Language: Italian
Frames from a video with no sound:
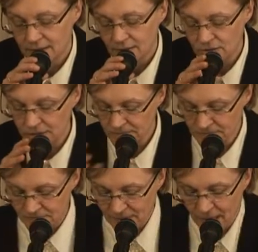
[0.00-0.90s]
Così.
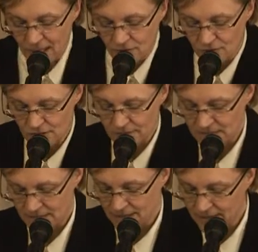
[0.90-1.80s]
Ecco,
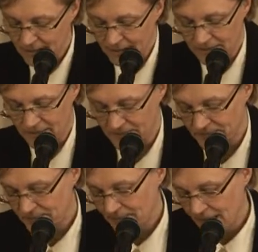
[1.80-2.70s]
così mi sentite.
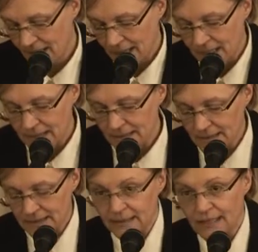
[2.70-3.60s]
Boh. La,
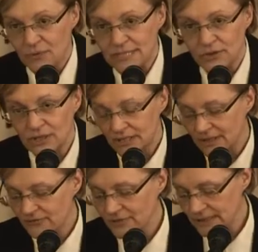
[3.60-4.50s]
la, questione
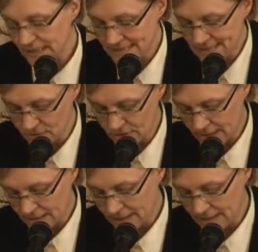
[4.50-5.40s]

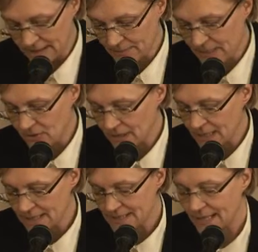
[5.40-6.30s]
dell'infiltrazione del crimine
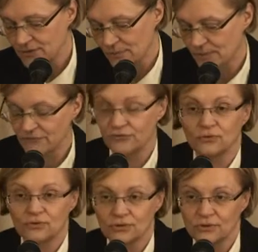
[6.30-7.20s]
organizzato e
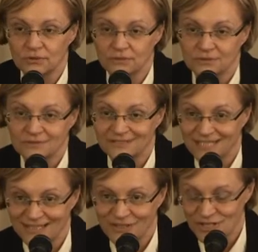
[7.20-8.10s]
mafioso
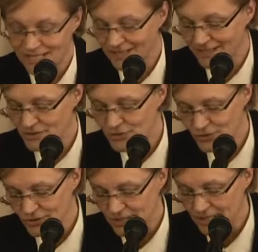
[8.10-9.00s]
nella nostra
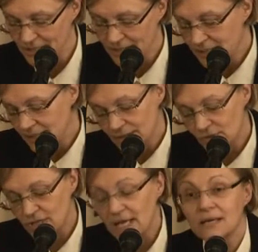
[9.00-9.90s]
regione
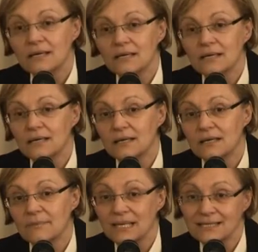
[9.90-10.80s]
non è
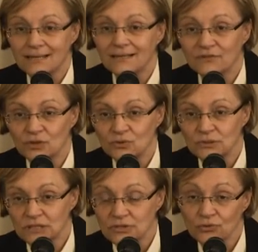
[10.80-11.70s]
eh, mai stata
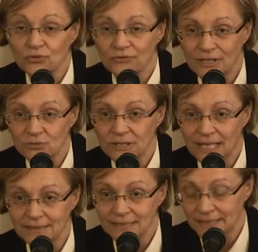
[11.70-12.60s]
valut-
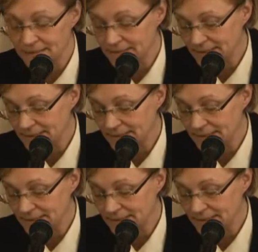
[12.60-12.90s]
sottovalutata.